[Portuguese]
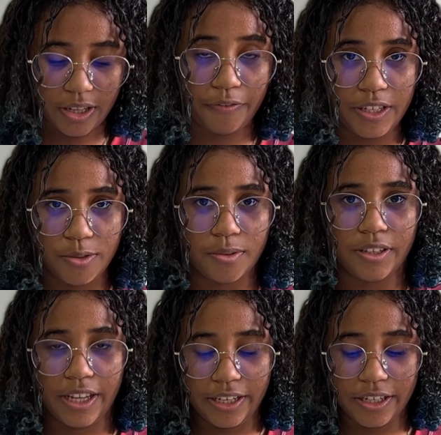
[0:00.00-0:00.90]

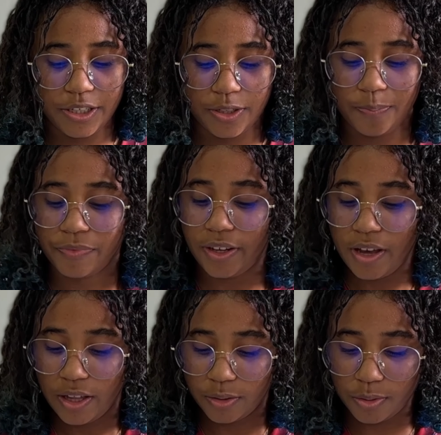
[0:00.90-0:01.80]
defensora da Igreja.
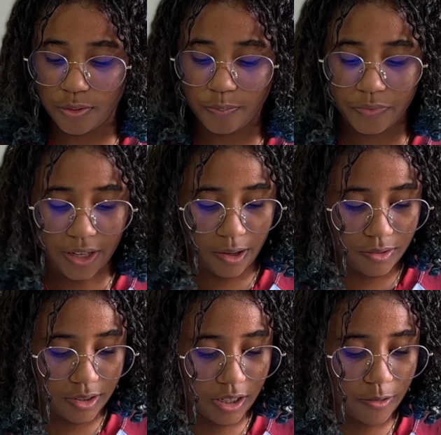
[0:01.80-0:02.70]
Tu,
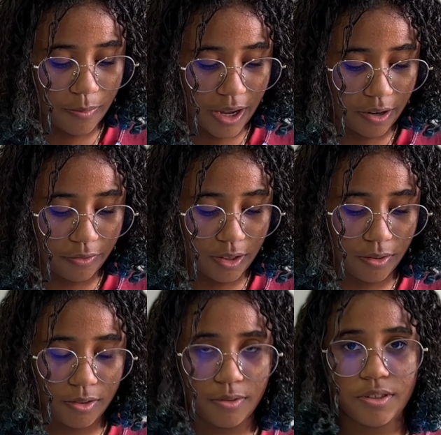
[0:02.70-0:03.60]
auxílio
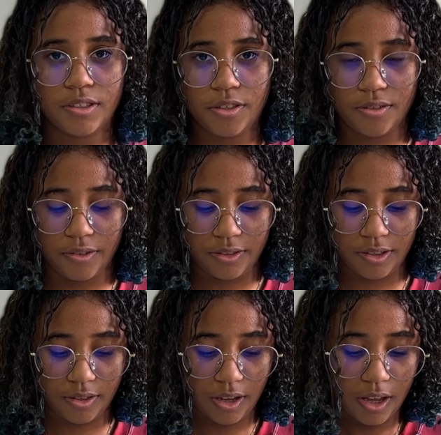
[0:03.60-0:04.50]
maravilhoso dos
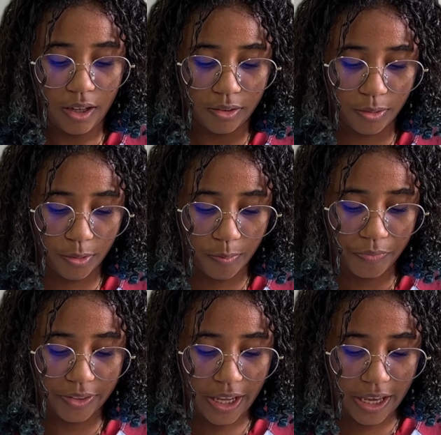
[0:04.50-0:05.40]
cristãos. Tu,
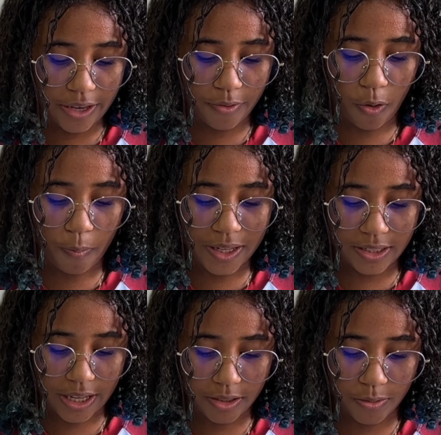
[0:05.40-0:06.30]
terrível como
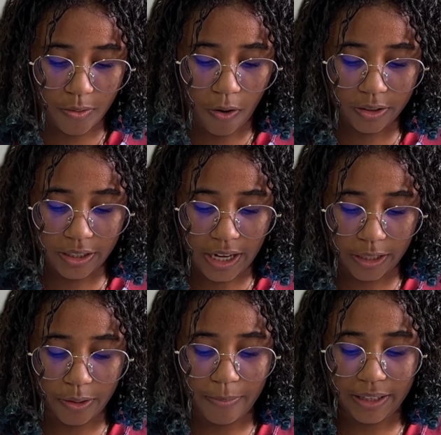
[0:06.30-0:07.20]
exército
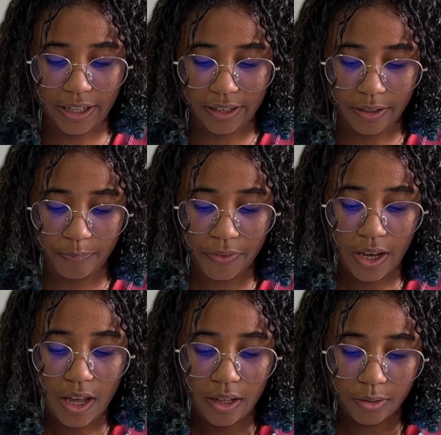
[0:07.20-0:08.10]
ordenado em batalha.
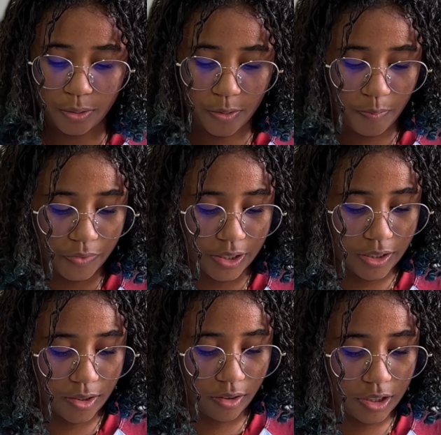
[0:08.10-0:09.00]
Tu,
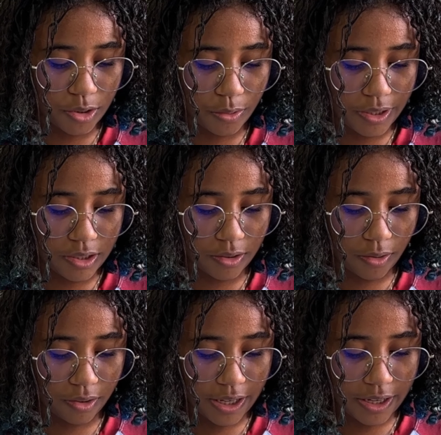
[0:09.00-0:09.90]
que só destruíste
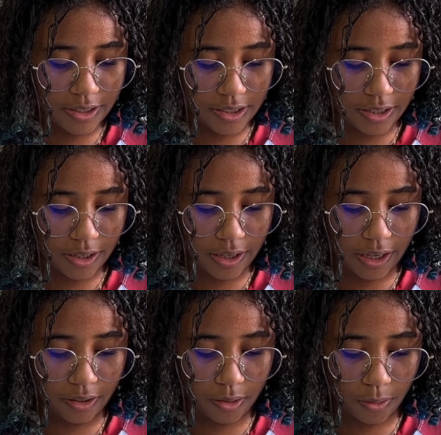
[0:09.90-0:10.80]
toda a heresia
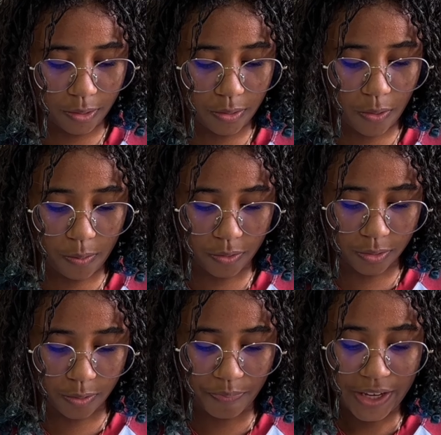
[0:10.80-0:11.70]
em todo o
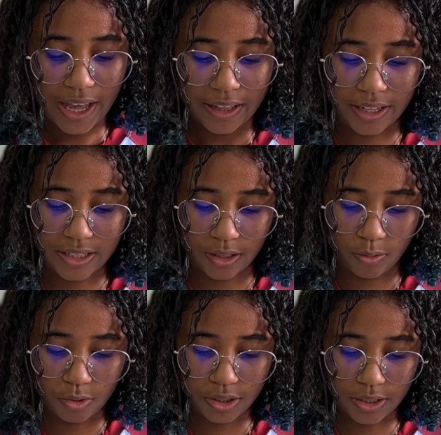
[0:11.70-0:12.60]
mundo. Nas
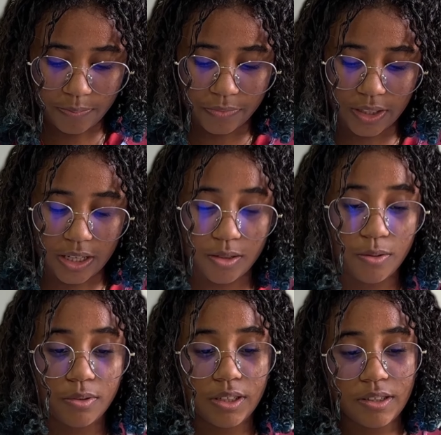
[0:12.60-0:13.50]
angústias, nas
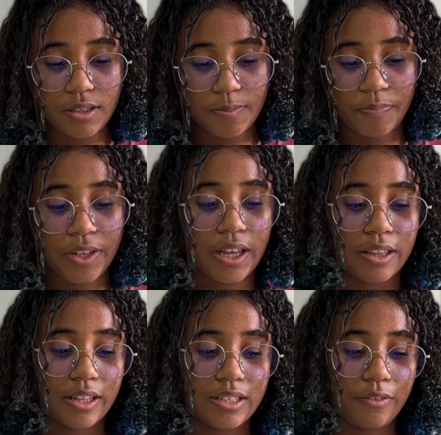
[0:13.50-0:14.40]
lutas,
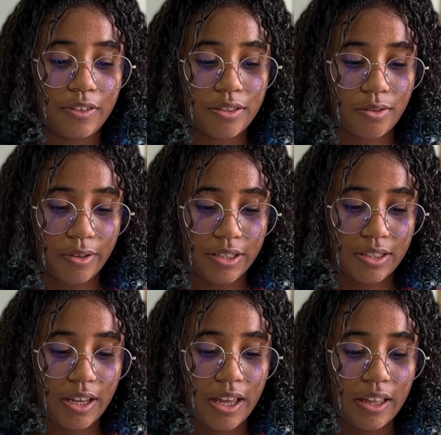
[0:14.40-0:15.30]
nas
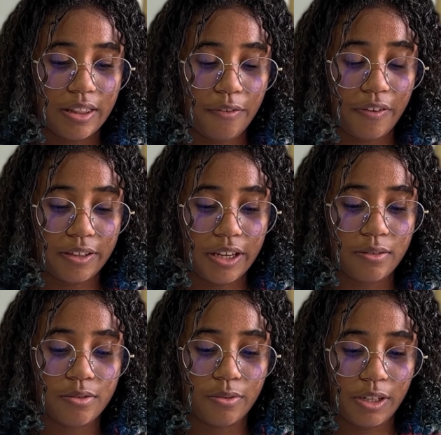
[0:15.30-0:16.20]
aflições,
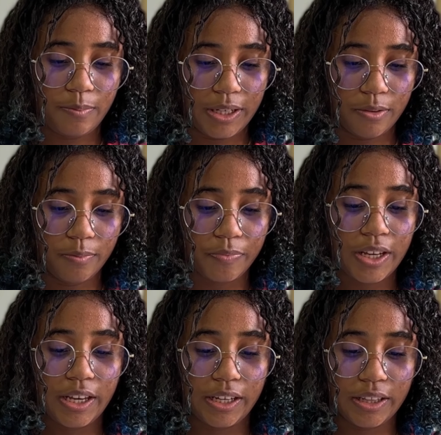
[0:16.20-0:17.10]
defendei-nos do inimigo
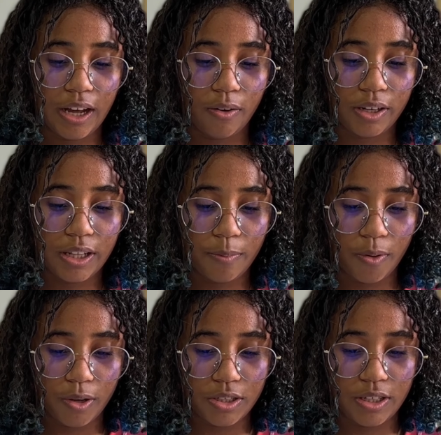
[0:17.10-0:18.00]
e na hora da
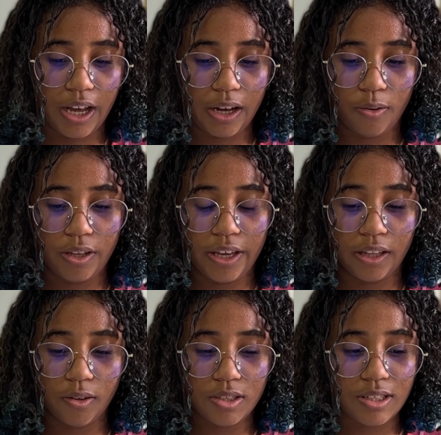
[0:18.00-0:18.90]
morte acolhei
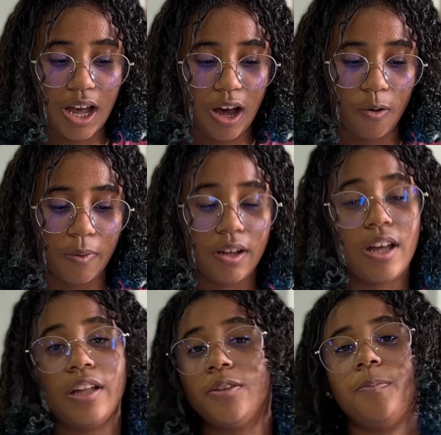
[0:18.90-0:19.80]
a nossa alma
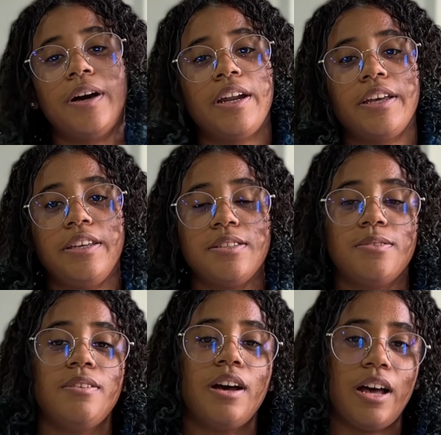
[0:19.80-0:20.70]
no
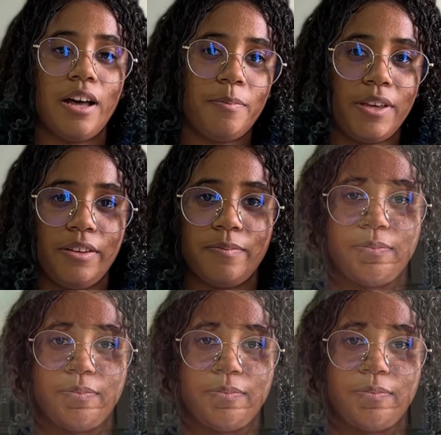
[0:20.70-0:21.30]
paraíso. Amém.